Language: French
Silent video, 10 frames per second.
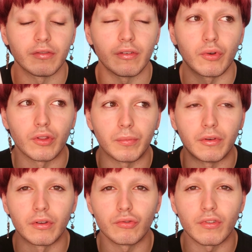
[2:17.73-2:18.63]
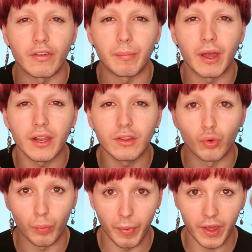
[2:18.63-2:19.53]
février 2020, je vous avais parlé
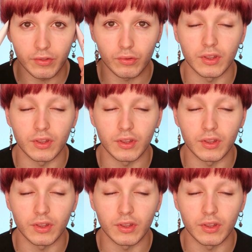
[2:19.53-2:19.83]
de bases